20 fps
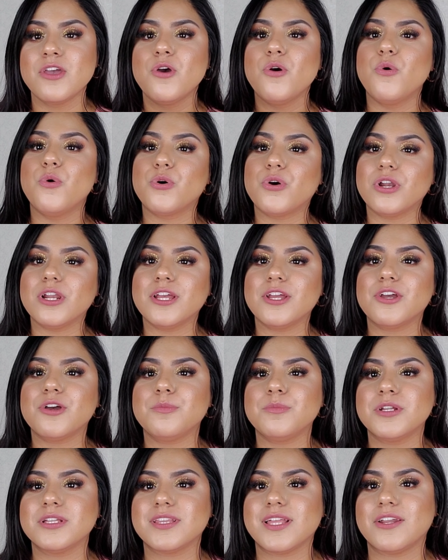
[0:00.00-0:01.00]
Un colegio
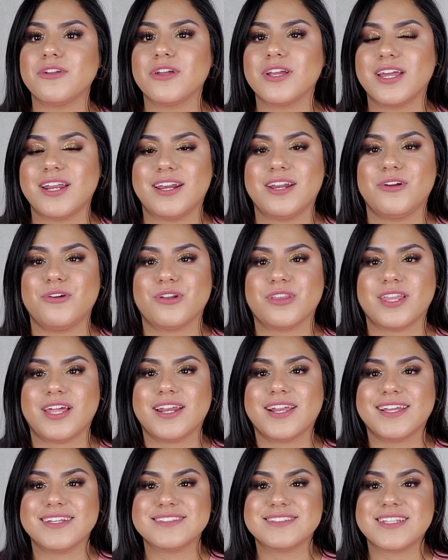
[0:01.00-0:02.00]
comunitario hay que
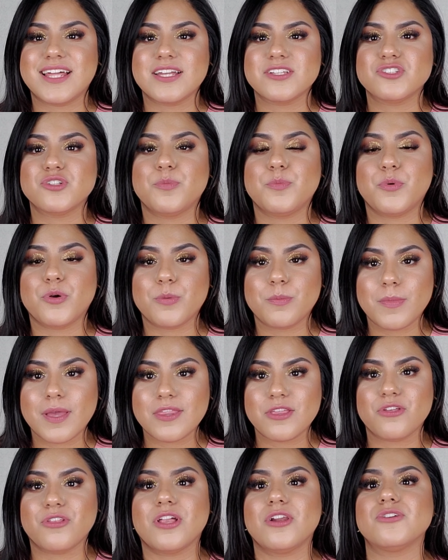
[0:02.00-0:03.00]
recordar que está hecho por
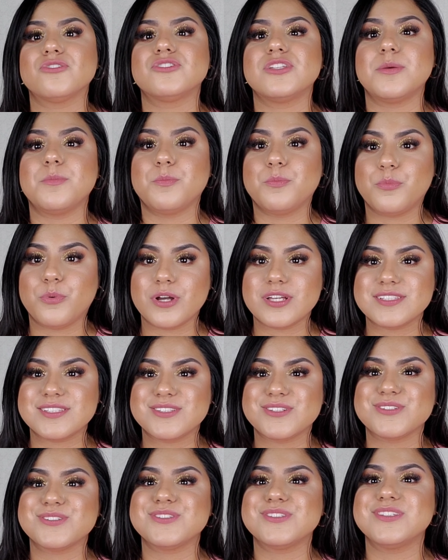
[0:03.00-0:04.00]
medio de los
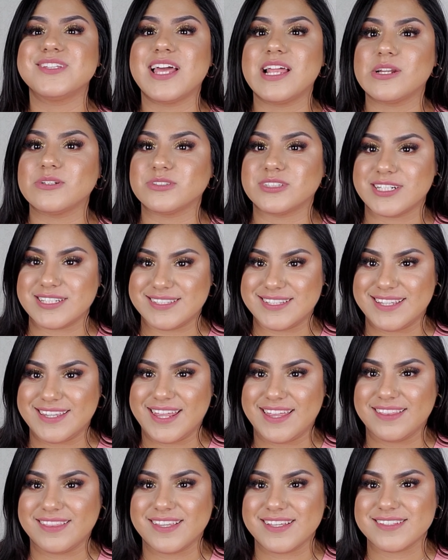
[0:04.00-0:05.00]
impuestos de los
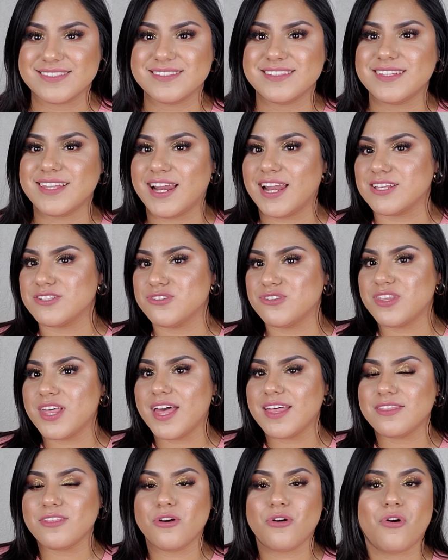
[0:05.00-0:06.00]
residentes de la
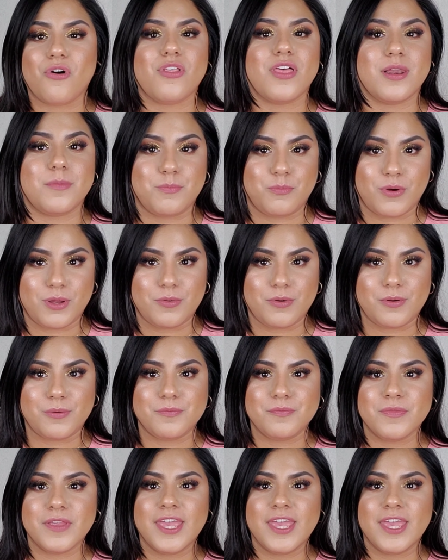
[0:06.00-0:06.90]
ciudad o del pueblo.